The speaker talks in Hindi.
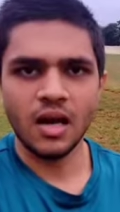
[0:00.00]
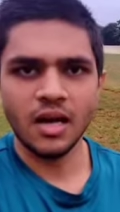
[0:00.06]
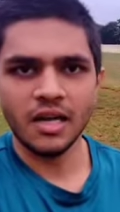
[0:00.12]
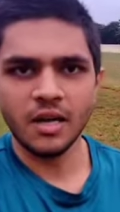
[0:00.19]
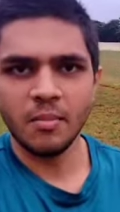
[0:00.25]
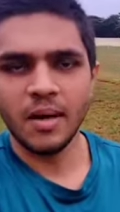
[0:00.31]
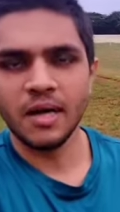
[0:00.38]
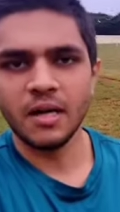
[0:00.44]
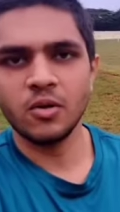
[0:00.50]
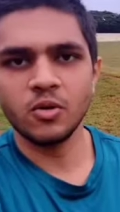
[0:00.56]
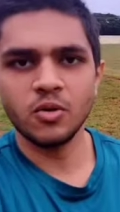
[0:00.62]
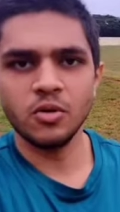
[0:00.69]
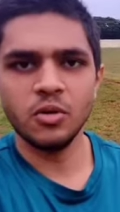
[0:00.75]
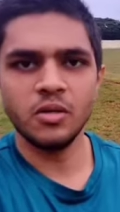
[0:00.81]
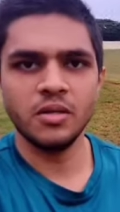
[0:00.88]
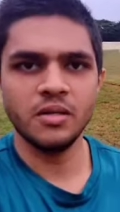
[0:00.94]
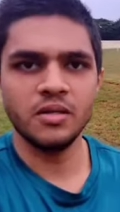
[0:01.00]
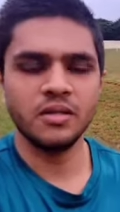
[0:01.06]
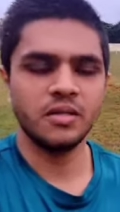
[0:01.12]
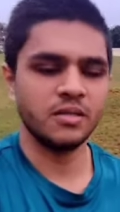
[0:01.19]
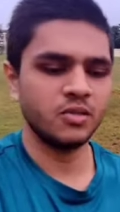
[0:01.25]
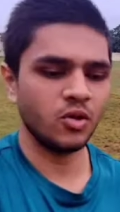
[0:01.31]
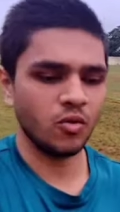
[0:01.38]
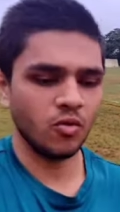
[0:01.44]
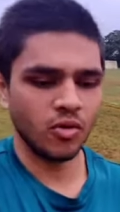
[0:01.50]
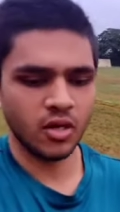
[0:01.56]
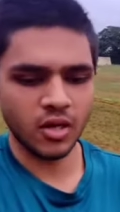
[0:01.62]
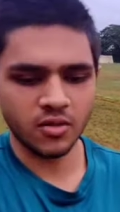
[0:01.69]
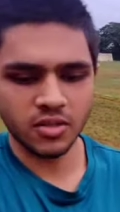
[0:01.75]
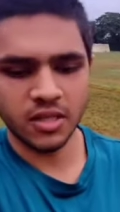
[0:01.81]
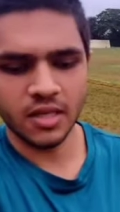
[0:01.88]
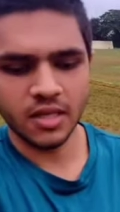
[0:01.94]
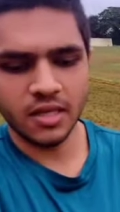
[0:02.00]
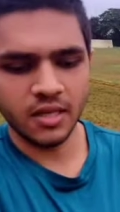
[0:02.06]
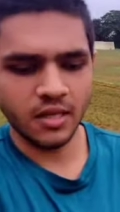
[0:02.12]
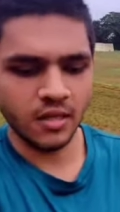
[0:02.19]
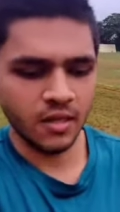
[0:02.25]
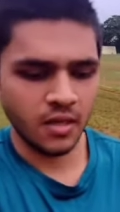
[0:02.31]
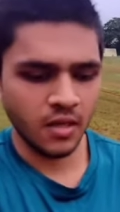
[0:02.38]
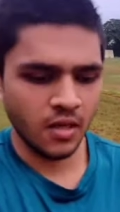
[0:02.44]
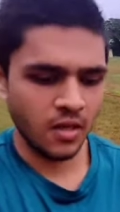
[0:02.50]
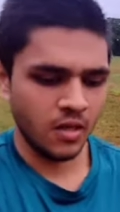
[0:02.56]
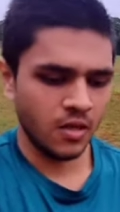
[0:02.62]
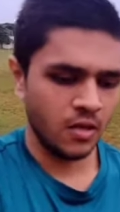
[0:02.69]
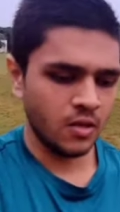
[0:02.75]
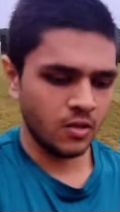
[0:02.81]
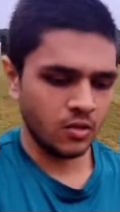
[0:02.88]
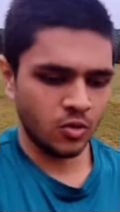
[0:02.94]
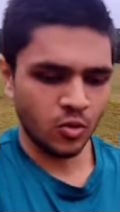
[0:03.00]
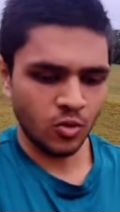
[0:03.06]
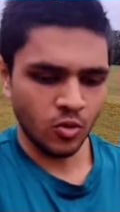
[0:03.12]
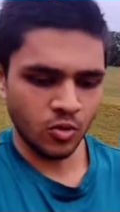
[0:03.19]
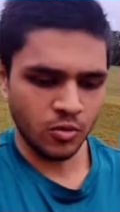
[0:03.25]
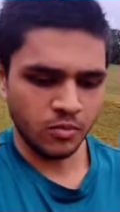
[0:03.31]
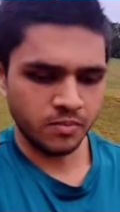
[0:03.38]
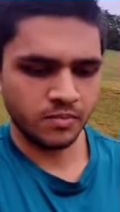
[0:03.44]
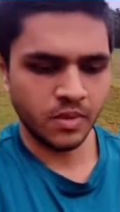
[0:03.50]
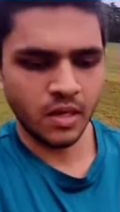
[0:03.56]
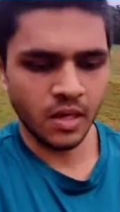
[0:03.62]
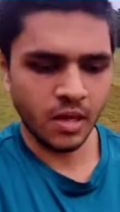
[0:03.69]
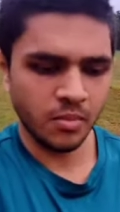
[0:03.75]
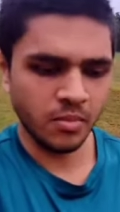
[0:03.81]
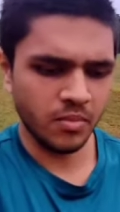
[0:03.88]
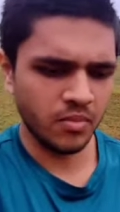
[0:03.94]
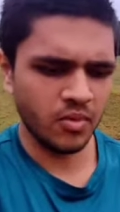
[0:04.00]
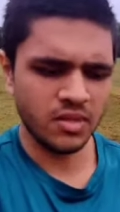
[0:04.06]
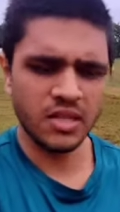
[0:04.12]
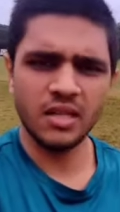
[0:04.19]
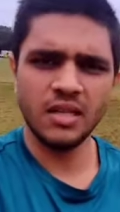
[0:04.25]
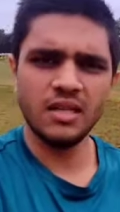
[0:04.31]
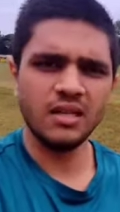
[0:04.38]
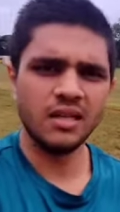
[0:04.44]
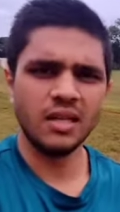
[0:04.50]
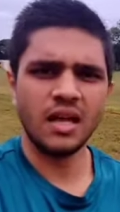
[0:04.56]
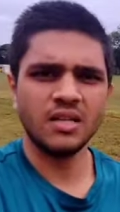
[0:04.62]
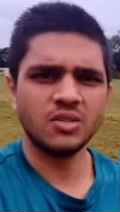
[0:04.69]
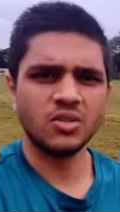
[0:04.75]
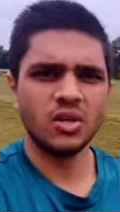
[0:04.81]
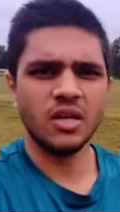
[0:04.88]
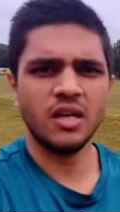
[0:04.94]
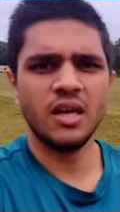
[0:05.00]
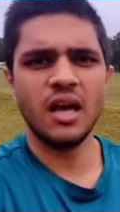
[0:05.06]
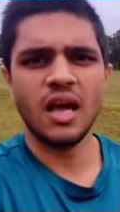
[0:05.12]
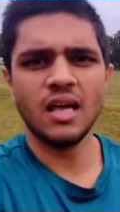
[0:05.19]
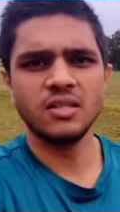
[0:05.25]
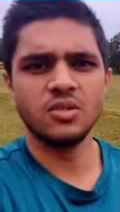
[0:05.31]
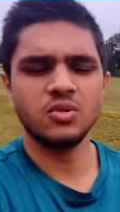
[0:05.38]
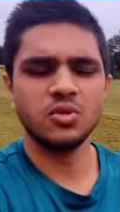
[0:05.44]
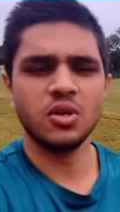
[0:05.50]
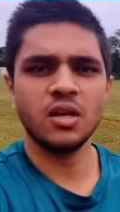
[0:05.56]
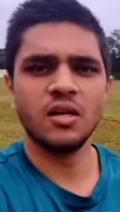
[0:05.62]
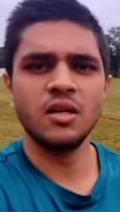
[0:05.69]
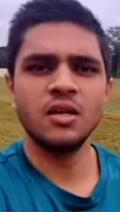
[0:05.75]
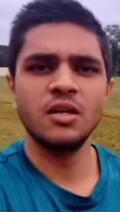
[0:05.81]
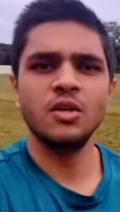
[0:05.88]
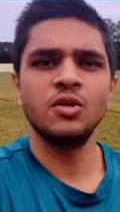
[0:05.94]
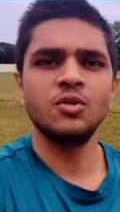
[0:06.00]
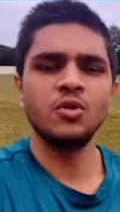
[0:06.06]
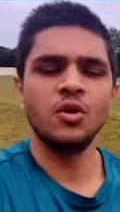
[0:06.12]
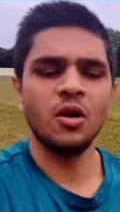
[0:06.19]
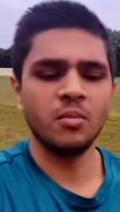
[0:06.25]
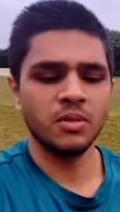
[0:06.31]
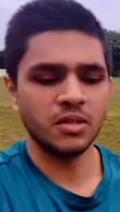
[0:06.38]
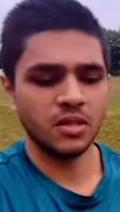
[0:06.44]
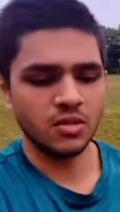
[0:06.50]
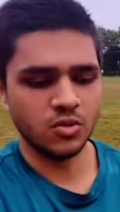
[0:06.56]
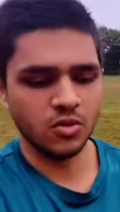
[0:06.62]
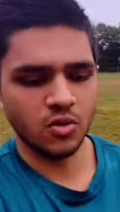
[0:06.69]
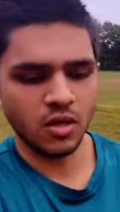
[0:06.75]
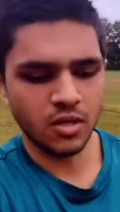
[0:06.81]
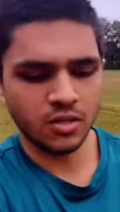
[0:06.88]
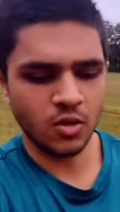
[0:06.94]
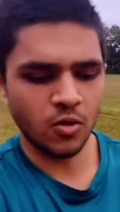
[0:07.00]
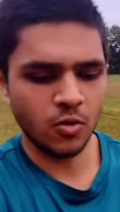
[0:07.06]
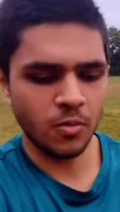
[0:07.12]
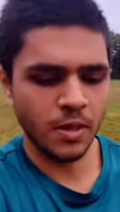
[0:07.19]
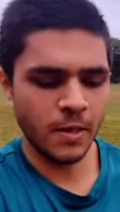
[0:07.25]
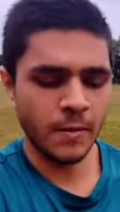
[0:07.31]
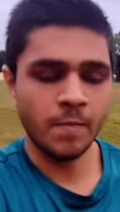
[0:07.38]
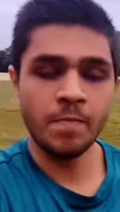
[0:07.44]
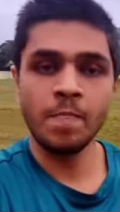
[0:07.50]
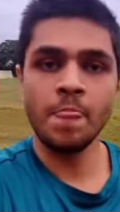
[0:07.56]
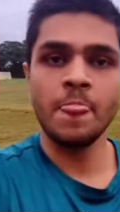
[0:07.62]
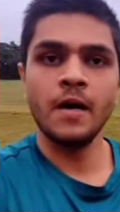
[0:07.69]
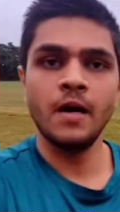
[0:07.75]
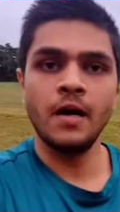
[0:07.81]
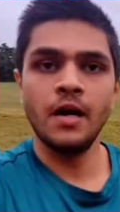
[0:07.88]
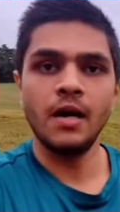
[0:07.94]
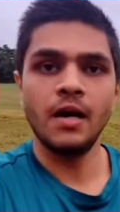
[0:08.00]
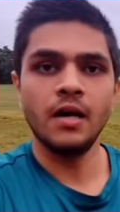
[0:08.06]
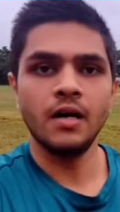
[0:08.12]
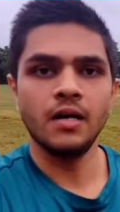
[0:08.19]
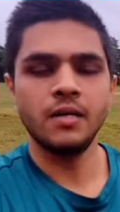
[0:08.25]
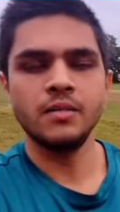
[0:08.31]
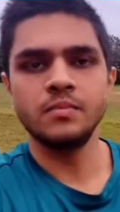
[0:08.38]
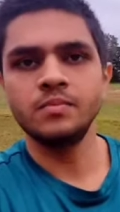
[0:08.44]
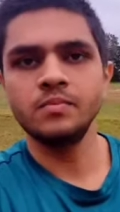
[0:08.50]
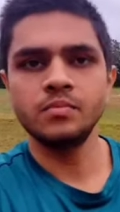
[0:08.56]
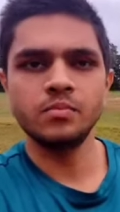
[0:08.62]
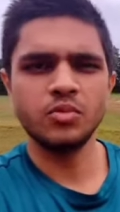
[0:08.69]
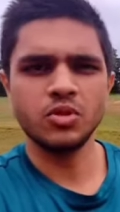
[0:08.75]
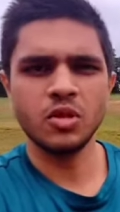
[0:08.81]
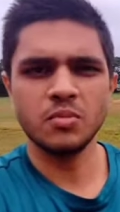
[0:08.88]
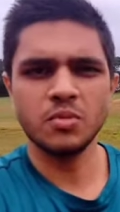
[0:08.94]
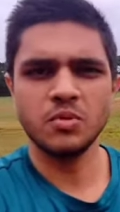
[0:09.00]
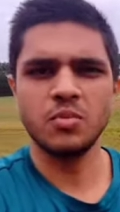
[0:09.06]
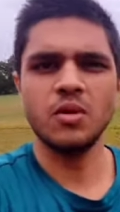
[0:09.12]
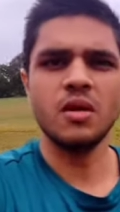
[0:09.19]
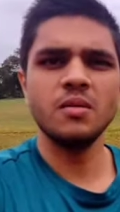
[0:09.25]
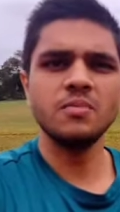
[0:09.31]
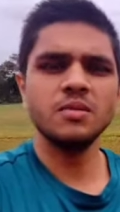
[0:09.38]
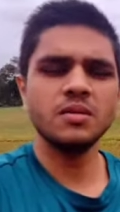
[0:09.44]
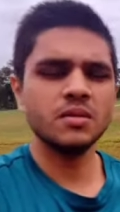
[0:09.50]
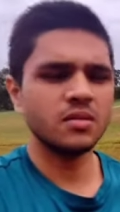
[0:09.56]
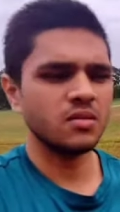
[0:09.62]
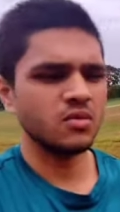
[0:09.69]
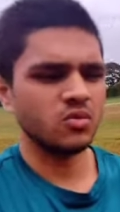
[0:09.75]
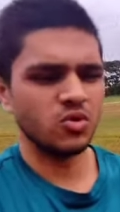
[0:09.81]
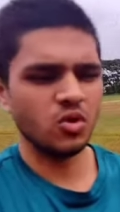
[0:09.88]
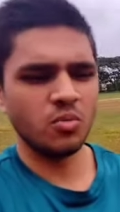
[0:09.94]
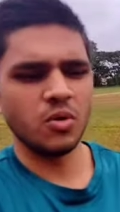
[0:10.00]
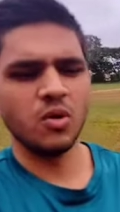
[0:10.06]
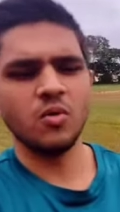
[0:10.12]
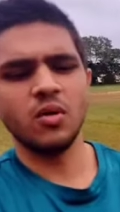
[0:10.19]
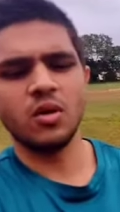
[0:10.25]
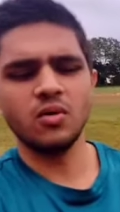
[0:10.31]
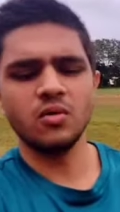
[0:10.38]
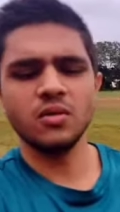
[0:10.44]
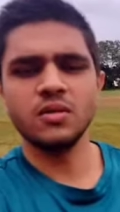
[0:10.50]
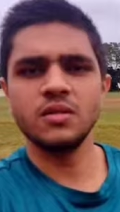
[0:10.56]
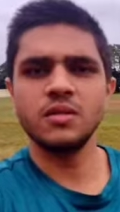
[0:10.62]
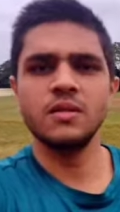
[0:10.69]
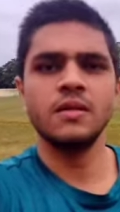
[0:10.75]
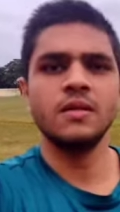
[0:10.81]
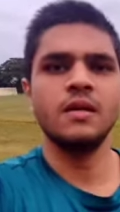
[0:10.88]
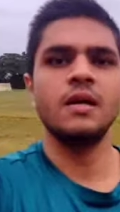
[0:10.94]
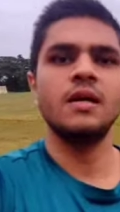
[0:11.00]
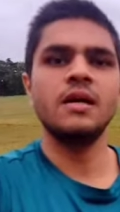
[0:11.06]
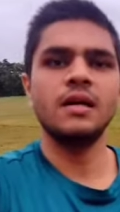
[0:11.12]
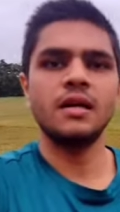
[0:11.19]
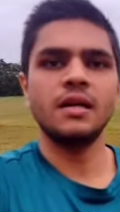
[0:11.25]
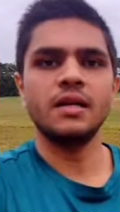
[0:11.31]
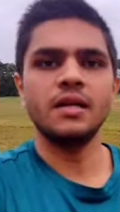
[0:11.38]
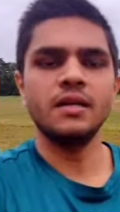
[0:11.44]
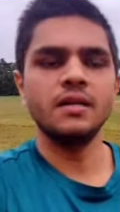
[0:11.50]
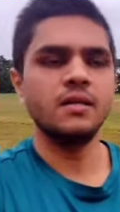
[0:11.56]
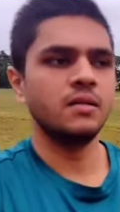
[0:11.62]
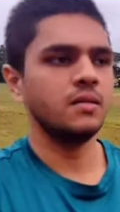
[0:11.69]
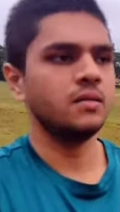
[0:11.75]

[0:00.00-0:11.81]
आ गया बैकग्राउंड को थोड़ा वर्कआउट्स करना है तो हम वैसे कैजुअली एज यूजल दो हमेशा जो करता हूँ मैं पुशअप्स पुलअप्स जो भी हो वर्कआउट्स करके